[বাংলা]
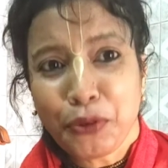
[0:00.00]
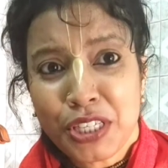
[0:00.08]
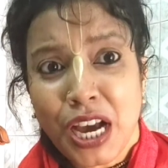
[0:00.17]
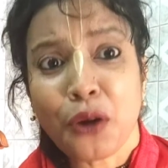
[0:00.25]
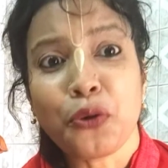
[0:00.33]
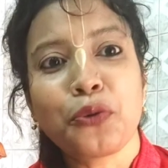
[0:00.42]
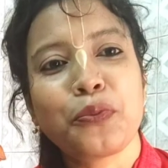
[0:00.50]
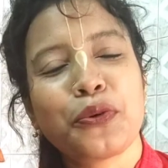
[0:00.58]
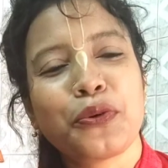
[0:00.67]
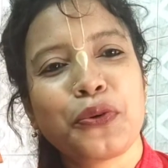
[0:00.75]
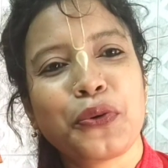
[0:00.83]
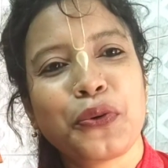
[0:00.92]
পূজা করব
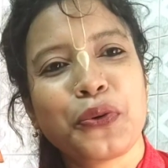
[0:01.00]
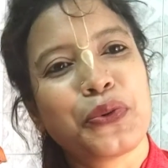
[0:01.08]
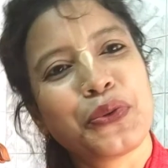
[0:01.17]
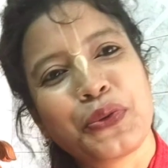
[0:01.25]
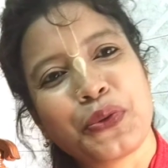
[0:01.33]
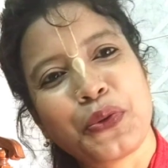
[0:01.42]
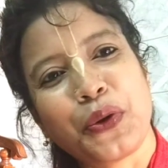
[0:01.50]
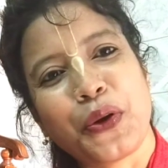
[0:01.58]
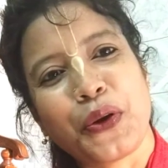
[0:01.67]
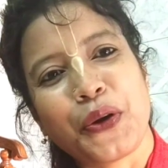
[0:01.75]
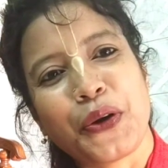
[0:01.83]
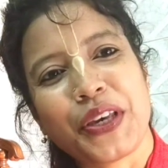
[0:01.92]
তো
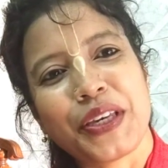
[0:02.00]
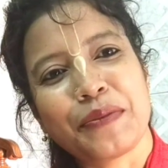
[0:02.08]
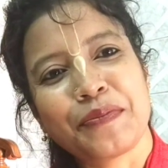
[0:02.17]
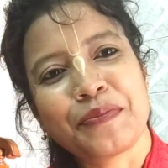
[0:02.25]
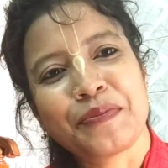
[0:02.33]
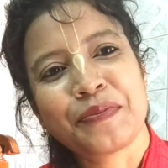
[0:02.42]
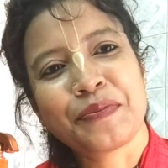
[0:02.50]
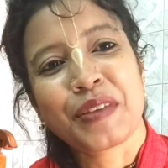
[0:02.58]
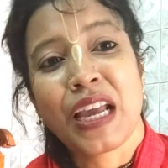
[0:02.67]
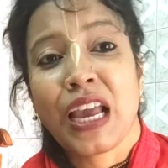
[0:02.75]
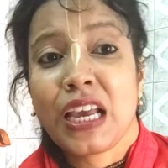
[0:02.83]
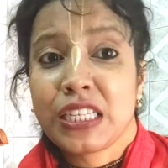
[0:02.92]
অক্ষয়
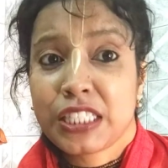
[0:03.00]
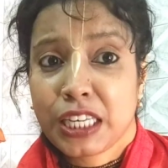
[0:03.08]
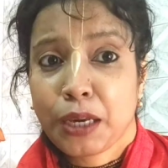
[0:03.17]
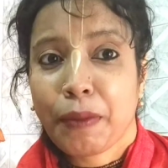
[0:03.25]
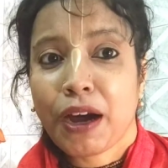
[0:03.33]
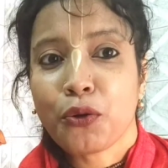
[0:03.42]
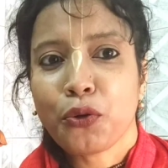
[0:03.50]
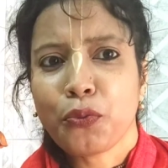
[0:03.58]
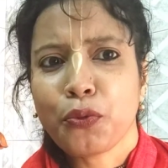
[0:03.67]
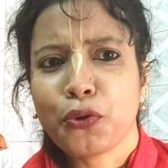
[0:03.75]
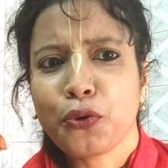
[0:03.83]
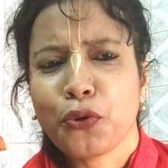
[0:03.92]
সেবা
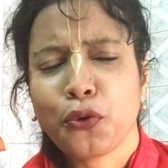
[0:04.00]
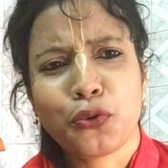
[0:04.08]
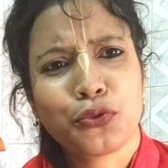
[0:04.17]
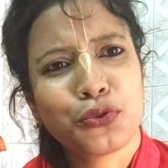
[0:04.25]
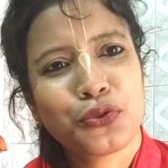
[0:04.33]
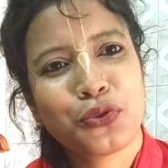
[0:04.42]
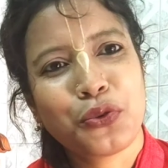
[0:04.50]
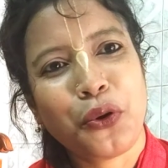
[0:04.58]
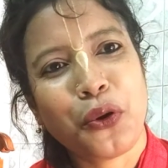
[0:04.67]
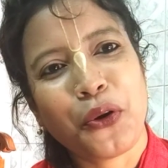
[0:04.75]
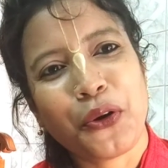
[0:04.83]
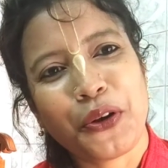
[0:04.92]
করব তো
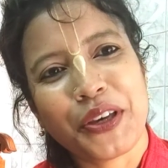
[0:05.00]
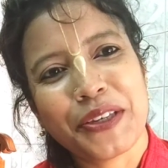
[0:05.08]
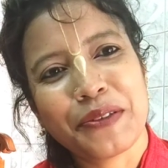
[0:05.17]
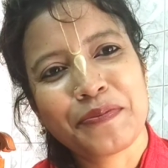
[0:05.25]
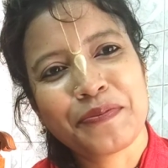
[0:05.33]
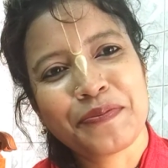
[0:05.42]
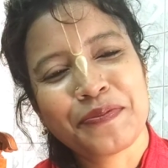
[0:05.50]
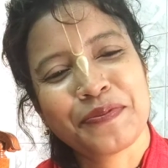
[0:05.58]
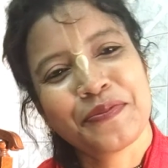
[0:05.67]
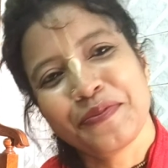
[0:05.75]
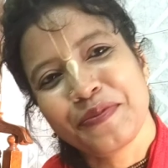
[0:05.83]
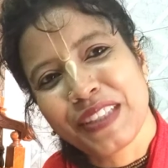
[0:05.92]
অক্ষয়
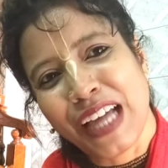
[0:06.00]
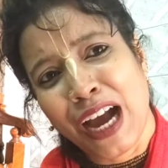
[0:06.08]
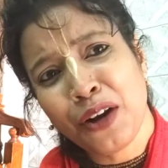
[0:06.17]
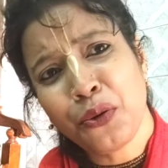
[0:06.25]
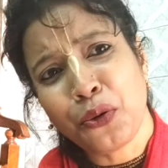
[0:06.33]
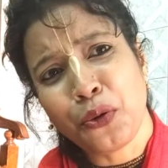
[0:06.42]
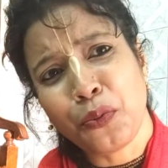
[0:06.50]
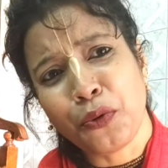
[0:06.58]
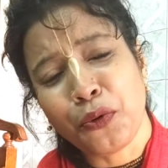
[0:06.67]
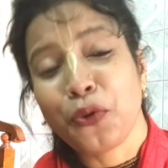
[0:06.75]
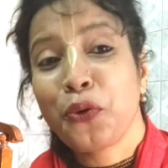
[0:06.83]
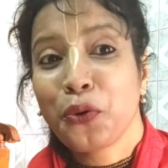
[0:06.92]
দান করব
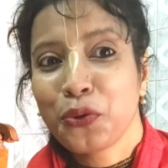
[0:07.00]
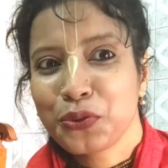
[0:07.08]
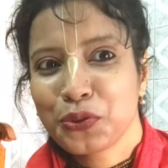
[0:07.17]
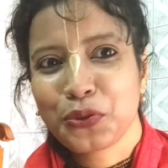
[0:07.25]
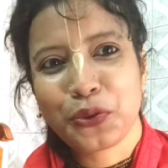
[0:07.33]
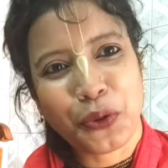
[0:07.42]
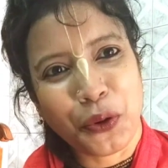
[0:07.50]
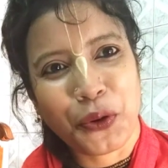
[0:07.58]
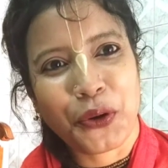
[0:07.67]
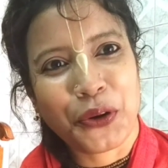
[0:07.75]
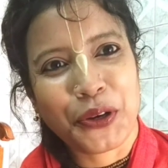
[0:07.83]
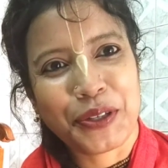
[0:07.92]
তো
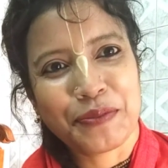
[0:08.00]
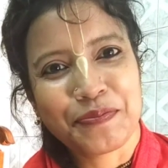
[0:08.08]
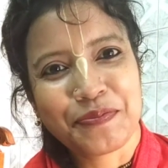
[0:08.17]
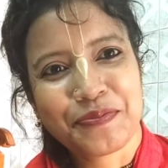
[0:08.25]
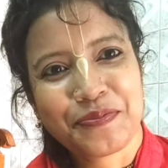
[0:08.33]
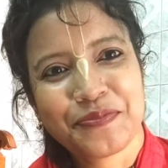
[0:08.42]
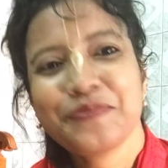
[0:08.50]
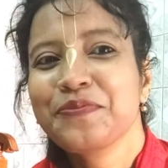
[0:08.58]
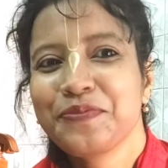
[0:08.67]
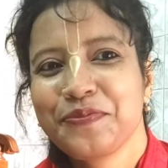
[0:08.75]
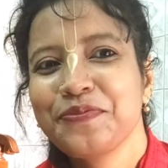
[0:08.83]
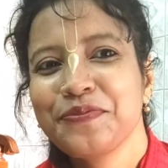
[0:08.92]
অক্ষয়
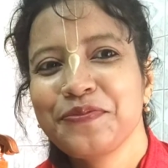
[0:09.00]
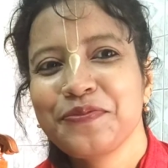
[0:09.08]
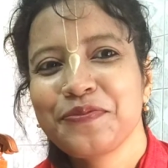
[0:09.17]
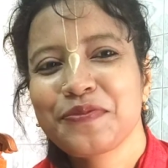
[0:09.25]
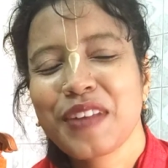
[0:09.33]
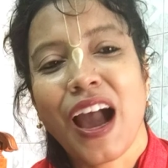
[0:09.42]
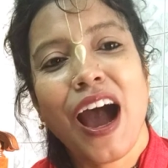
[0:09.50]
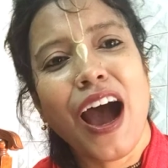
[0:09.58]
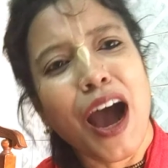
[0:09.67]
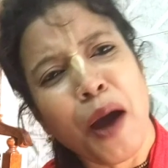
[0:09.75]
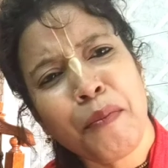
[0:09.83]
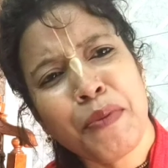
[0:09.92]
হুম
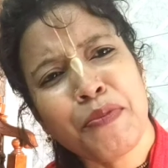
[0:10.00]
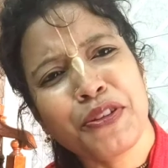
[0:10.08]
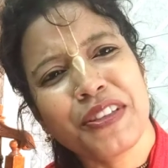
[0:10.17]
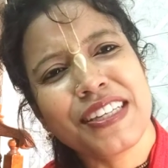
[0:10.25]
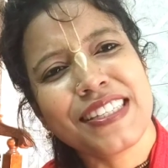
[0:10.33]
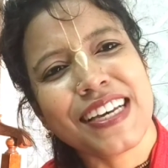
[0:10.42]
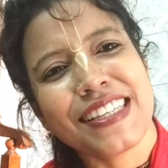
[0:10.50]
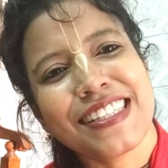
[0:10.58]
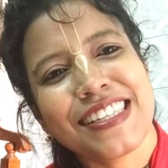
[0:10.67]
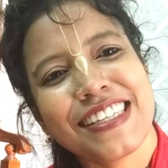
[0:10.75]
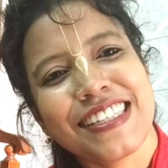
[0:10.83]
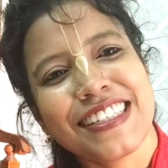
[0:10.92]
আমি বলতে
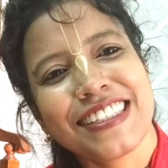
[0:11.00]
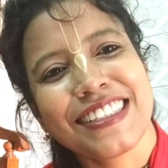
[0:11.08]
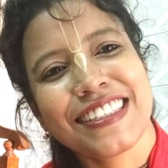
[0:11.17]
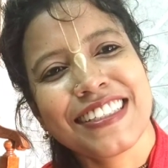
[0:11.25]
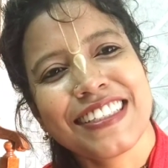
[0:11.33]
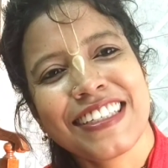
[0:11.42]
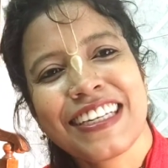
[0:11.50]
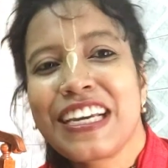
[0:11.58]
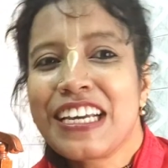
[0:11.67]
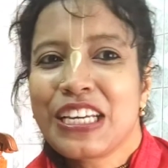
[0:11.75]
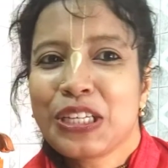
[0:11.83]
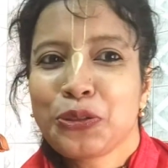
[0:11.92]
চাইছি
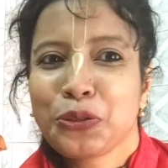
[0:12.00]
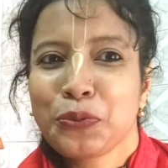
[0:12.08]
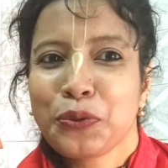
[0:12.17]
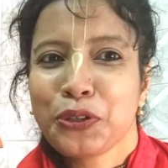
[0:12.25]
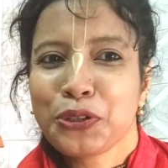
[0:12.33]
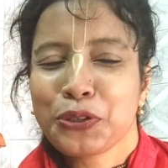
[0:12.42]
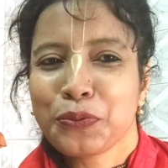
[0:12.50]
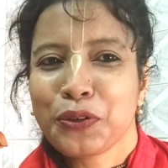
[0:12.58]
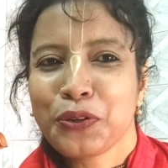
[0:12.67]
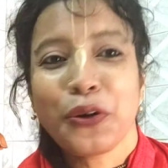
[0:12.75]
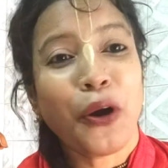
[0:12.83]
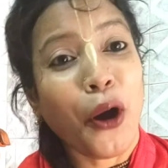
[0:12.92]
শুভ শুভ
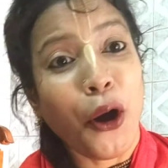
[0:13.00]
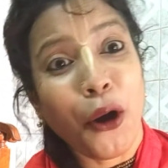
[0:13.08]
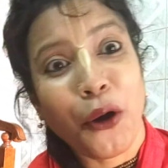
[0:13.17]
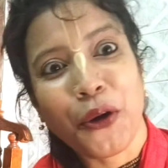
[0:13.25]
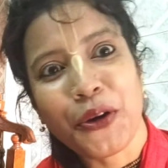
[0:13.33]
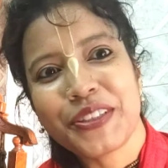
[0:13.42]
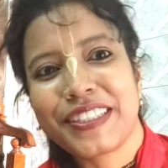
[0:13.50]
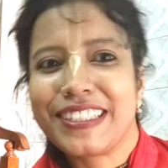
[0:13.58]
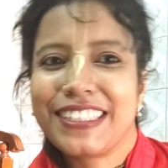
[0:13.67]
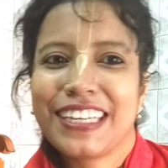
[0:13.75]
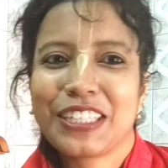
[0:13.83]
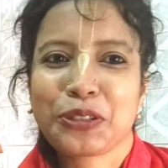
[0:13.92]
অক্ষয়
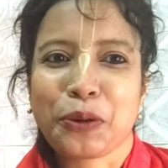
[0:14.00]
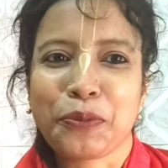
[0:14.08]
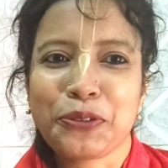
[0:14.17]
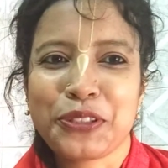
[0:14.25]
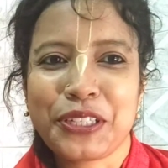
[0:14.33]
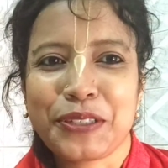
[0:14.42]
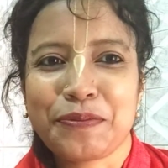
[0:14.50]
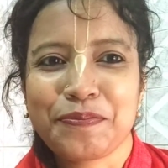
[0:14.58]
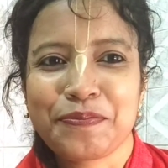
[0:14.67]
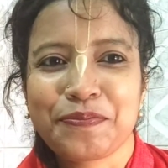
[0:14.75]
তৃতীয়া সম্বন্ধে